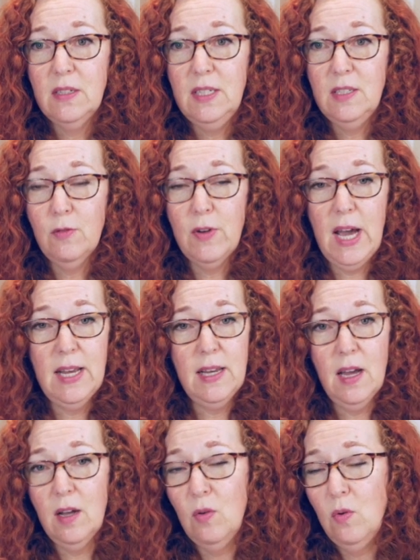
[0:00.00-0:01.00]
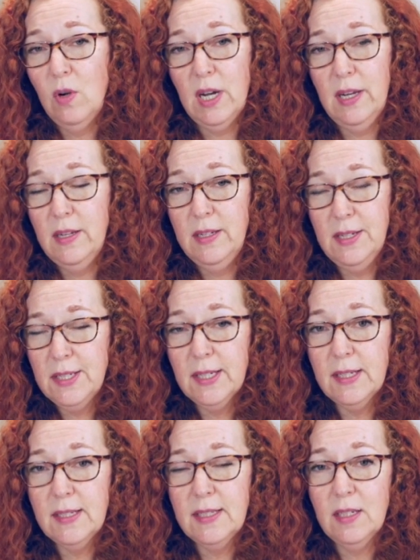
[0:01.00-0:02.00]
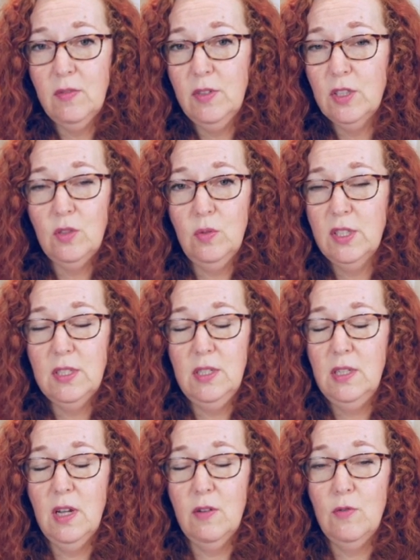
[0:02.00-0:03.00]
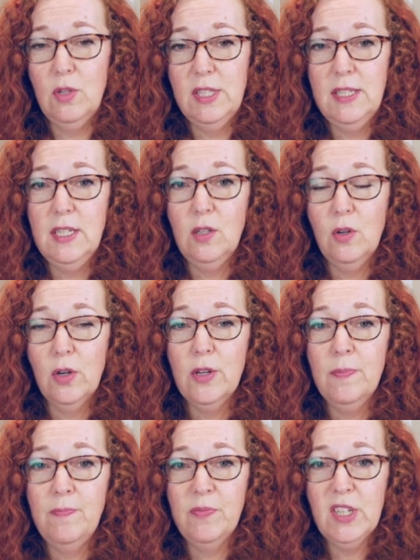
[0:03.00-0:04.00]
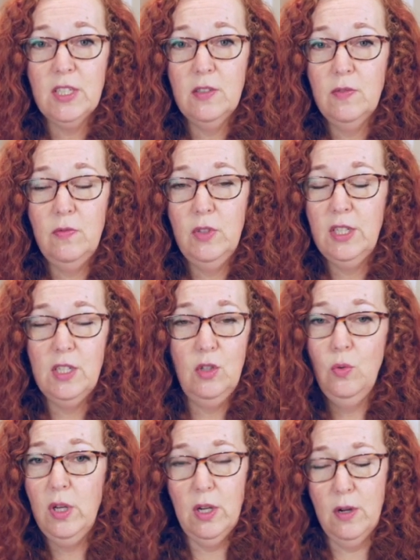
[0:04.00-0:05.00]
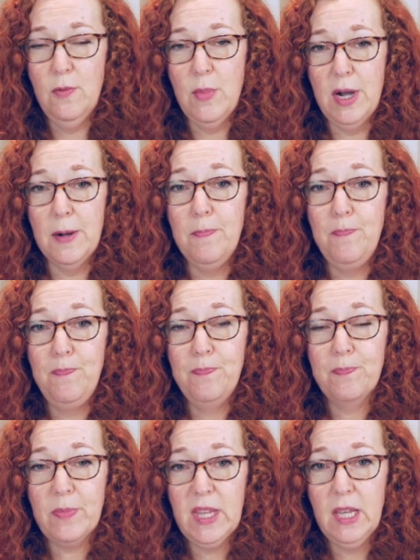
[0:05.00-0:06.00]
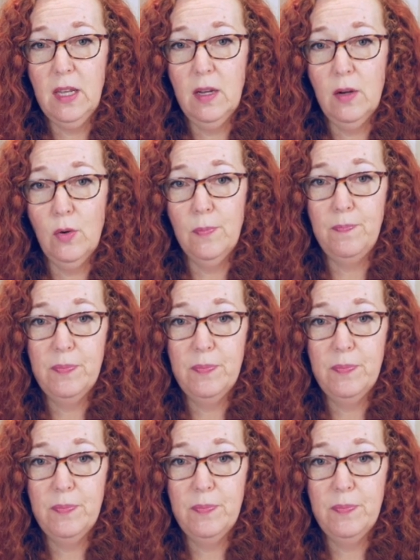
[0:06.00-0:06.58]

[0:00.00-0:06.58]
diese Veranlagungen alle nicht hat, dann wirst du das nicht nachvollziehen können. Das wird dich nur irre machen. Genau.